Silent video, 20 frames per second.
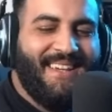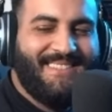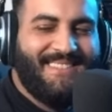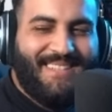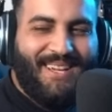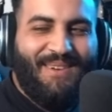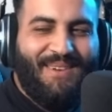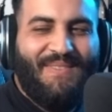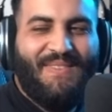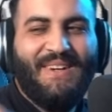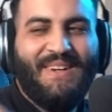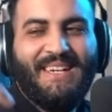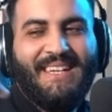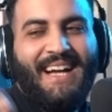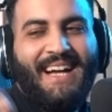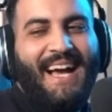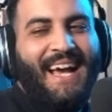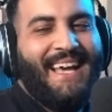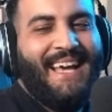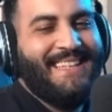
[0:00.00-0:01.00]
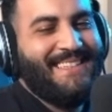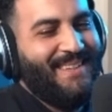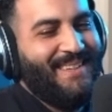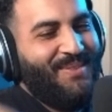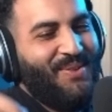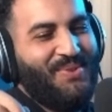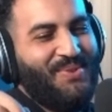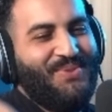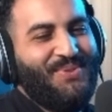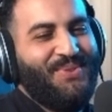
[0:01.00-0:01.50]
et, ça,
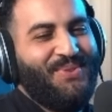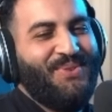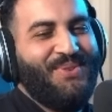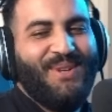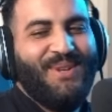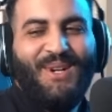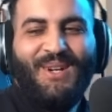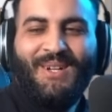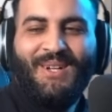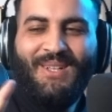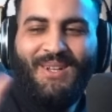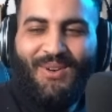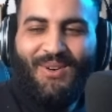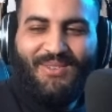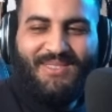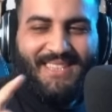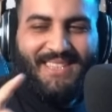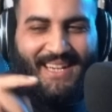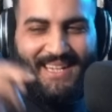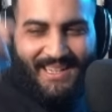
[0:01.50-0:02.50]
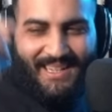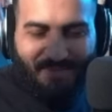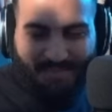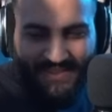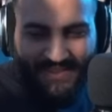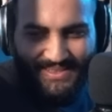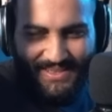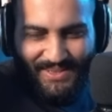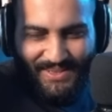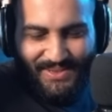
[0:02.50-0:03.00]
me tue. On dirait
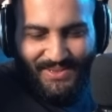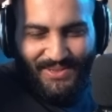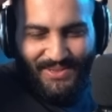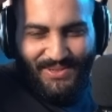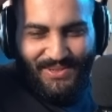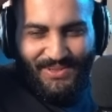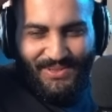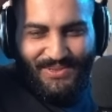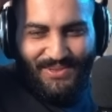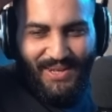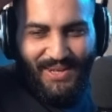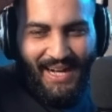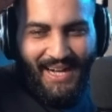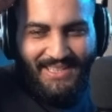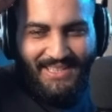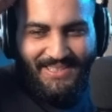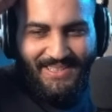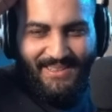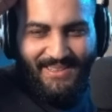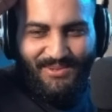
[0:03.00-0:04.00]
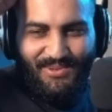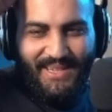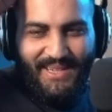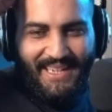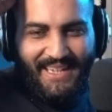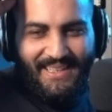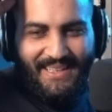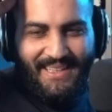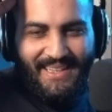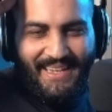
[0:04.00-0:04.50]
l'épisode de, de H, là, où
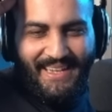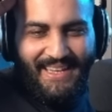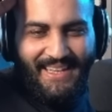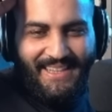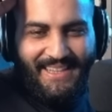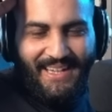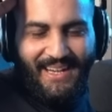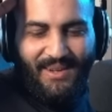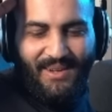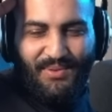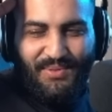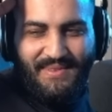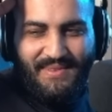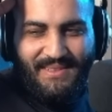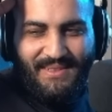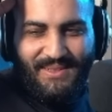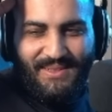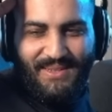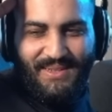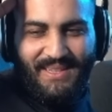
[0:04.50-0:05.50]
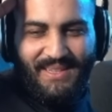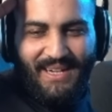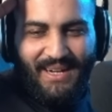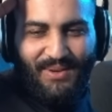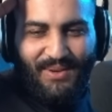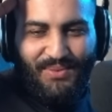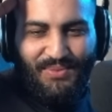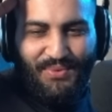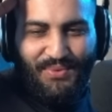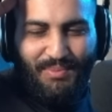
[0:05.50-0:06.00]
Eric, il raconte, euh,
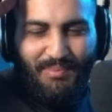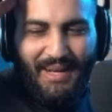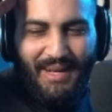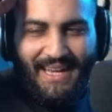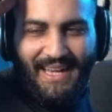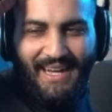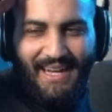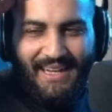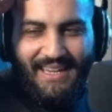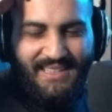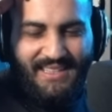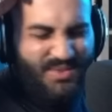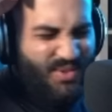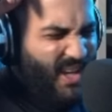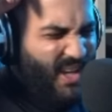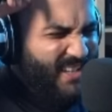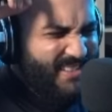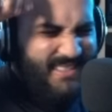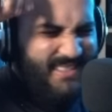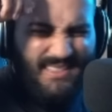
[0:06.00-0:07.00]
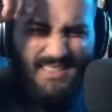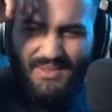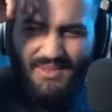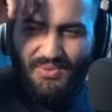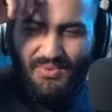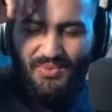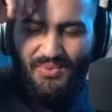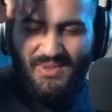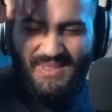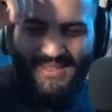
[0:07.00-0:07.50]
raconte une bagarre. Il dit, ouais, ils étaient
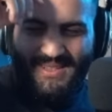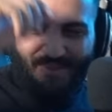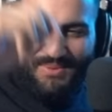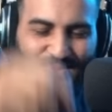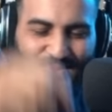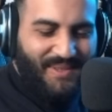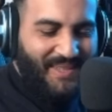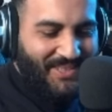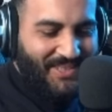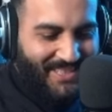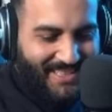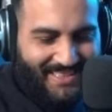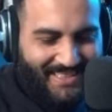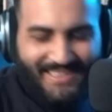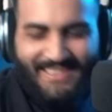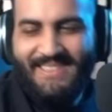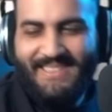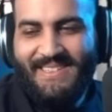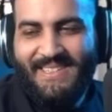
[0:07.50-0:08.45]
12 et tout, machin.